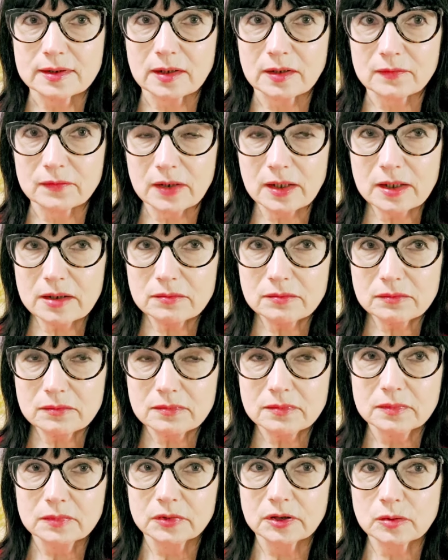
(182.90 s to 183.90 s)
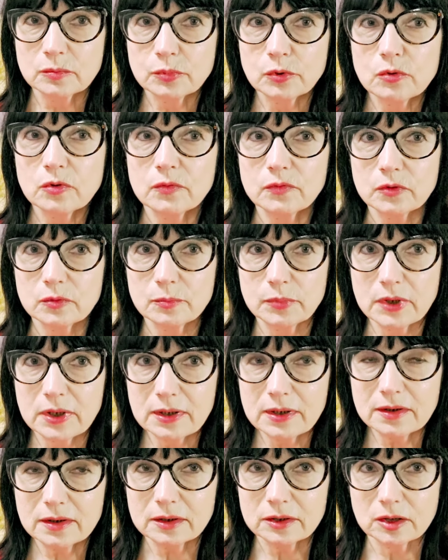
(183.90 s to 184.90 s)
слова на букву
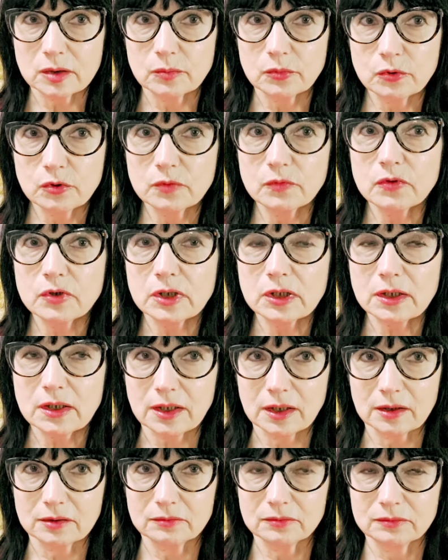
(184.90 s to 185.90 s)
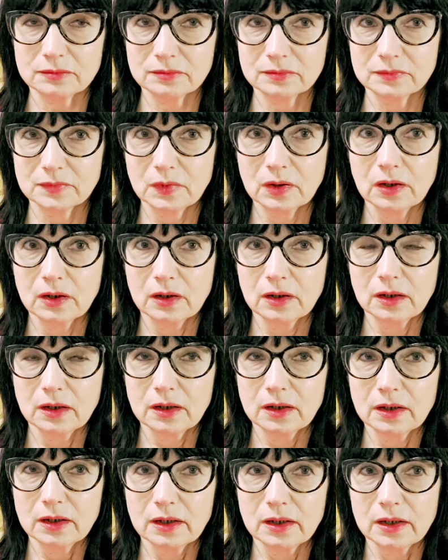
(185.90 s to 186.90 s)
«Б» и на букву «Х».
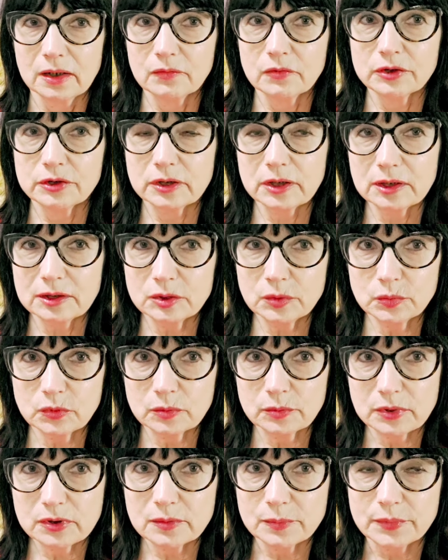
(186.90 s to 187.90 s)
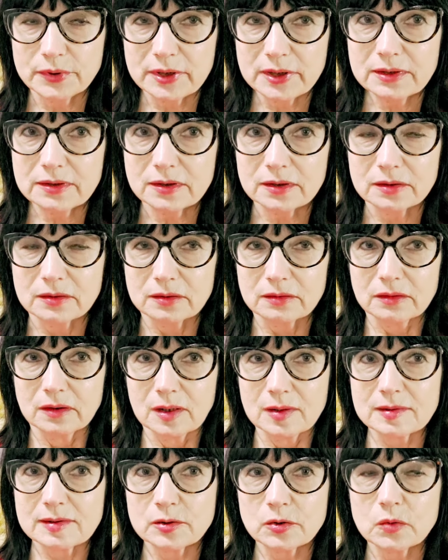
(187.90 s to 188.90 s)
И вот этому был придан
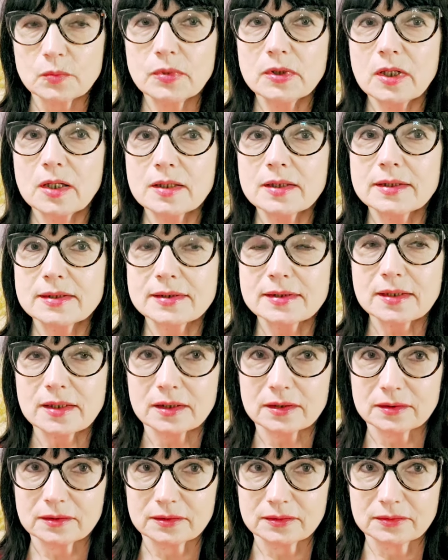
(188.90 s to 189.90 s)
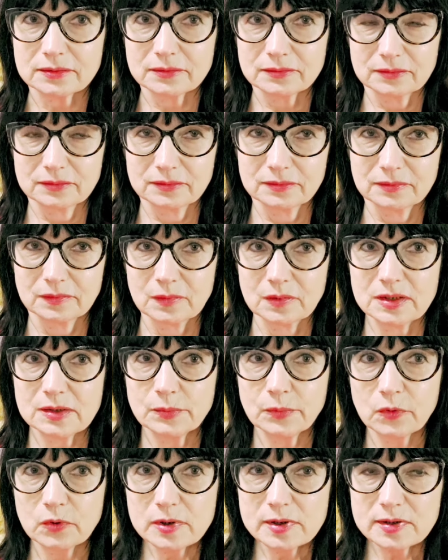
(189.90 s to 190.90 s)
особый акцент
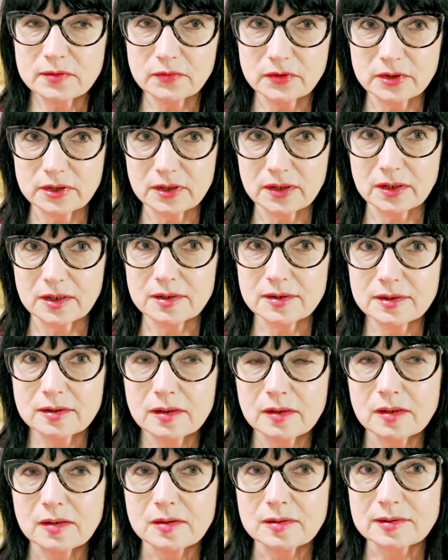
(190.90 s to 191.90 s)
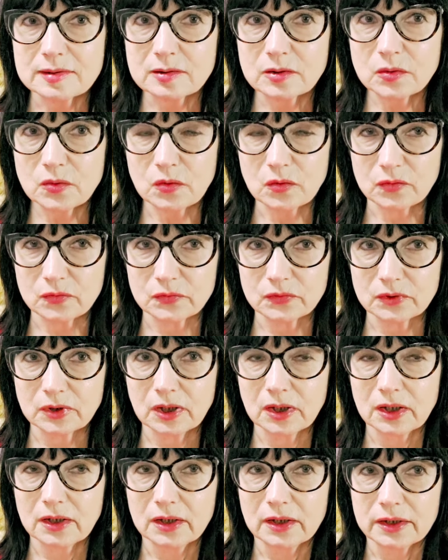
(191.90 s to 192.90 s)
использования этих слов.
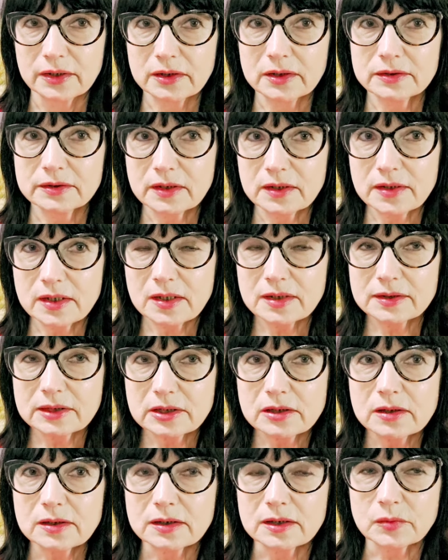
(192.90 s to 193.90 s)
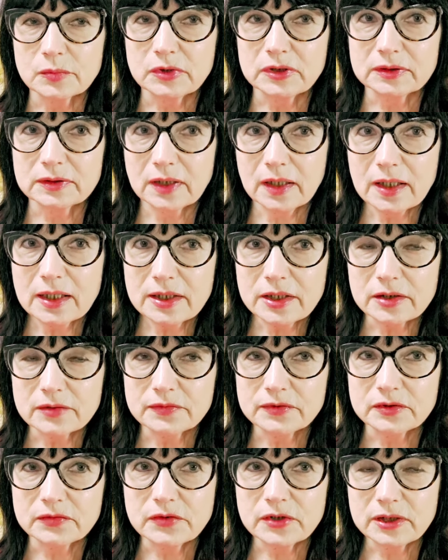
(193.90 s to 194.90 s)
И когда я открыла комментарии
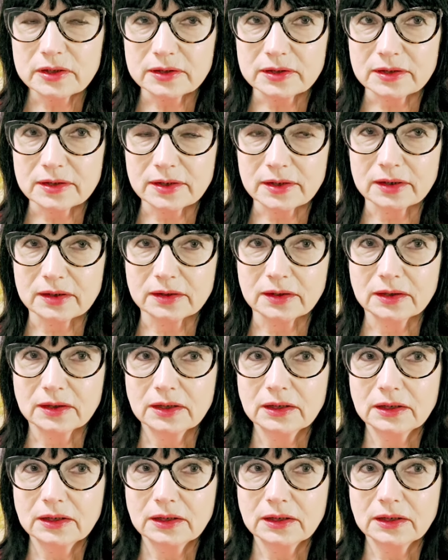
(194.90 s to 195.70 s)
в Твиттере,